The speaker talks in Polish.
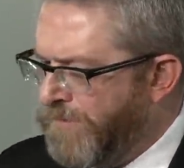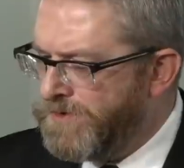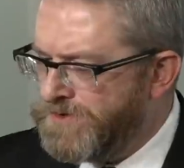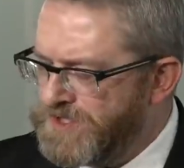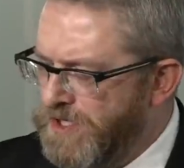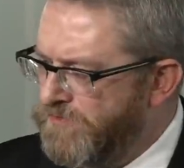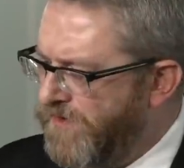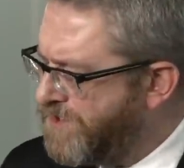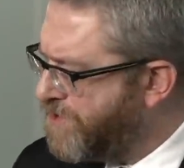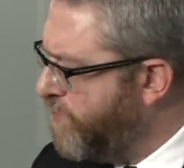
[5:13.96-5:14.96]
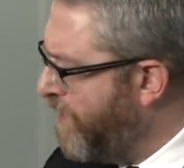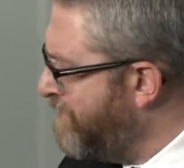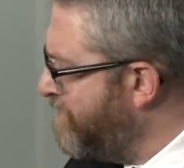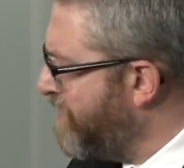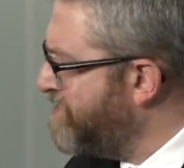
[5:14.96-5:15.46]
zauważył
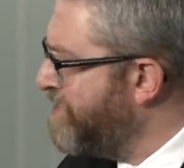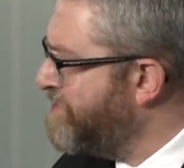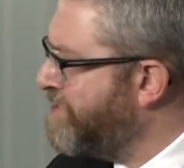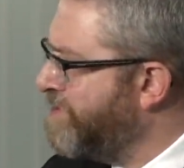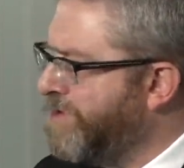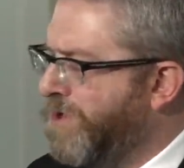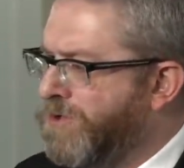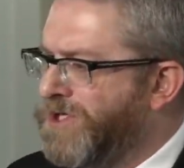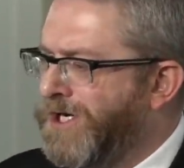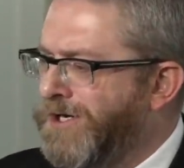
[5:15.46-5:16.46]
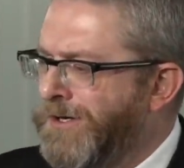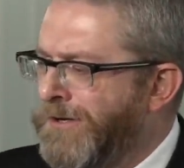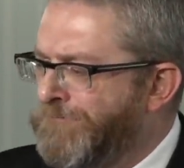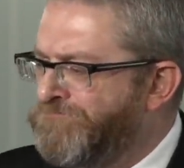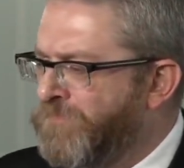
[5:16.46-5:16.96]
pan prezes Hoga,
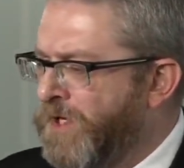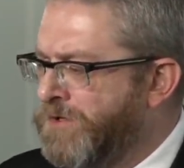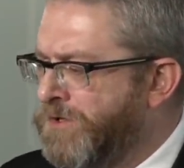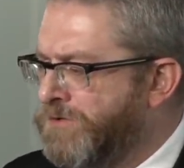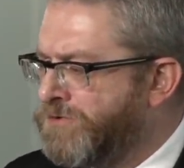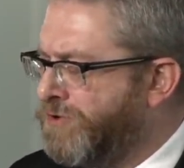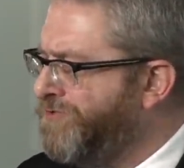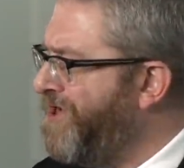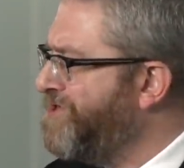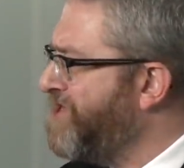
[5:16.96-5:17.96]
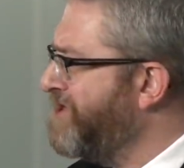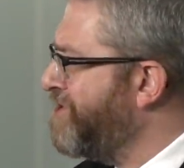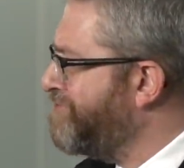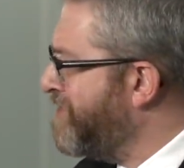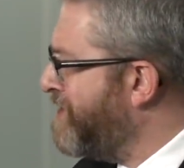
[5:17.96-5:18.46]
e, to nie jest
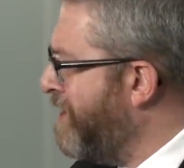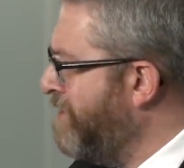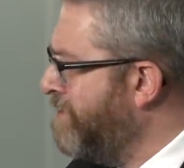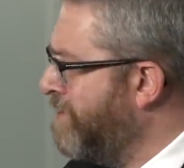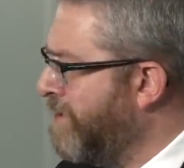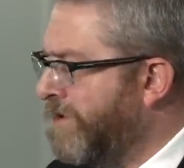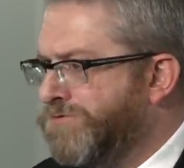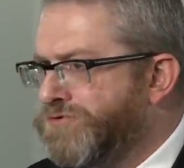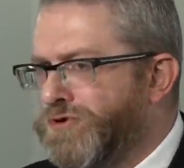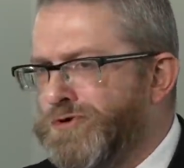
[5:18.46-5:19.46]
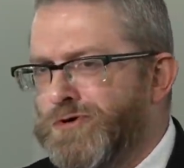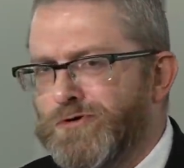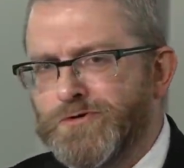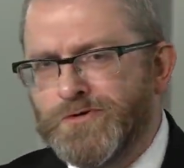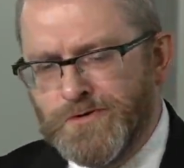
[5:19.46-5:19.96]
egzotyka. To,
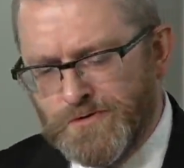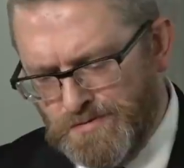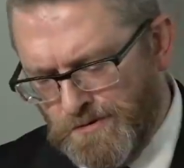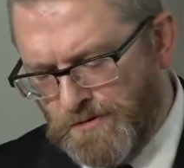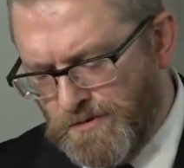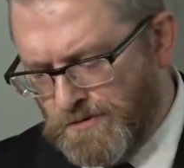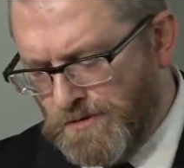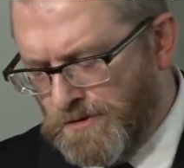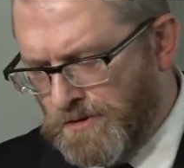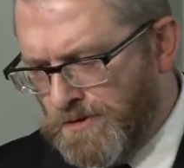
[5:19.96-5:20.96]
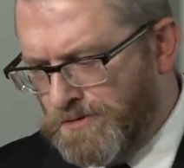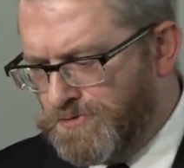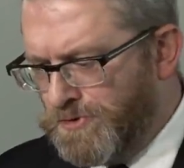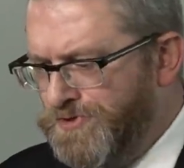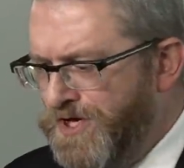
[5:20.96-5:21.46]
e,
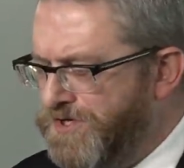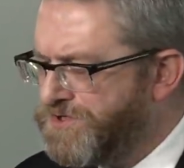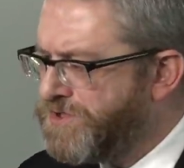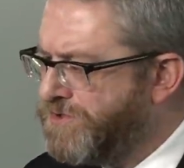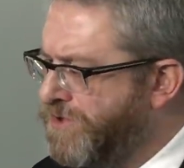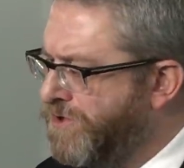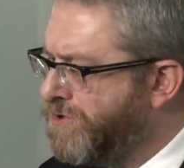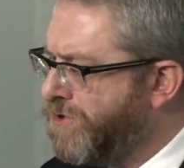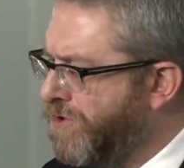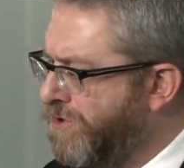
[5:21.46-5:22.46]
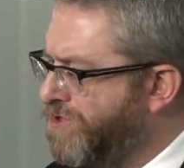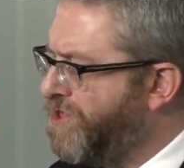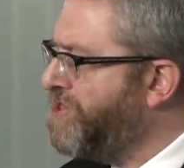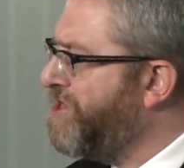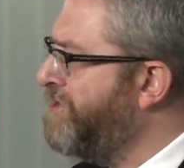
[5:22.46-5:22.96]
to nie jest tylko
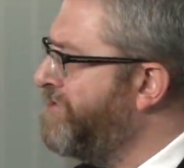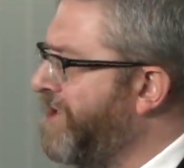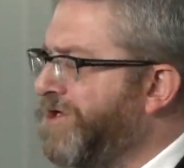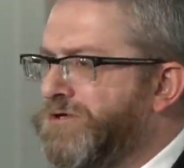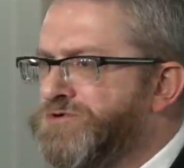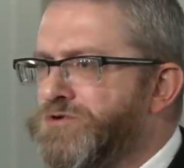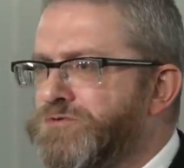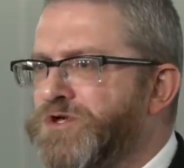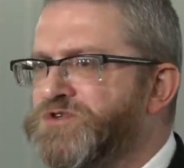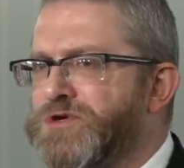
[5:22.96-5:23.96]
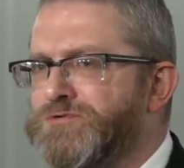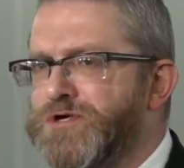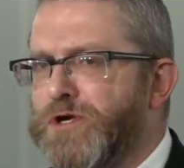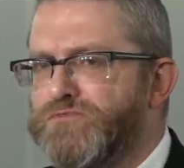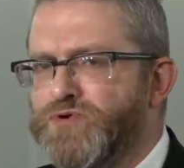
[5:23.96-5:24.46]
gdzieś hen daleko z drugiej strony
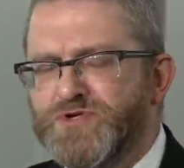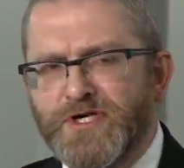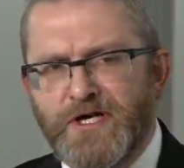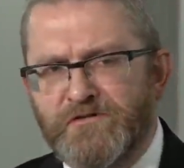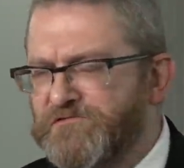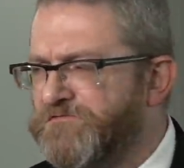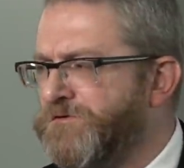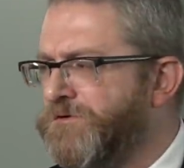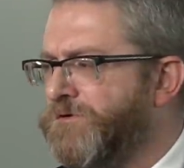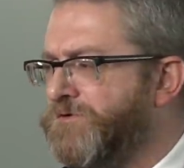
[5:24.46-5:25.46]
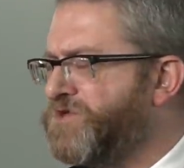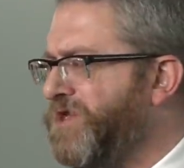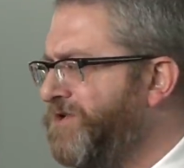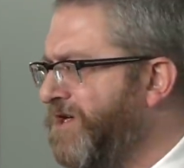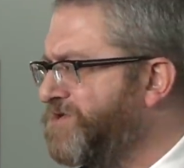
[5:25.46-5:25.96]
globusa w
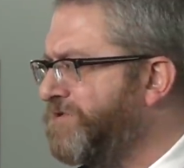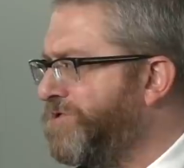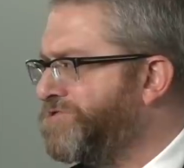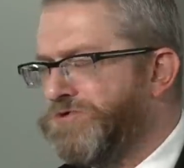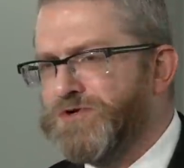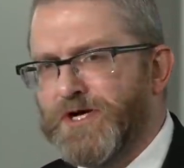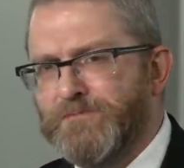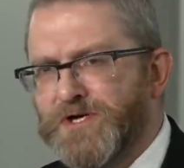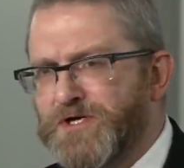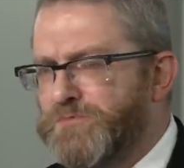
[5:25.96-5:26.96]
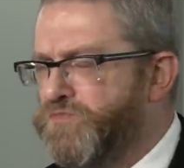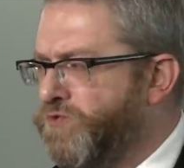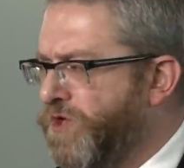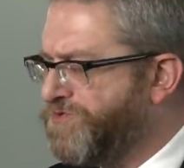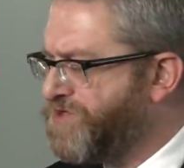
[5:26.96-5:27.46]
Stanach Zjednoczonych Ameryki
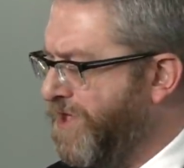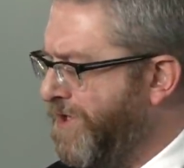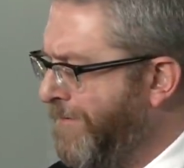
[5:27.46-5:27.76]
Północnej,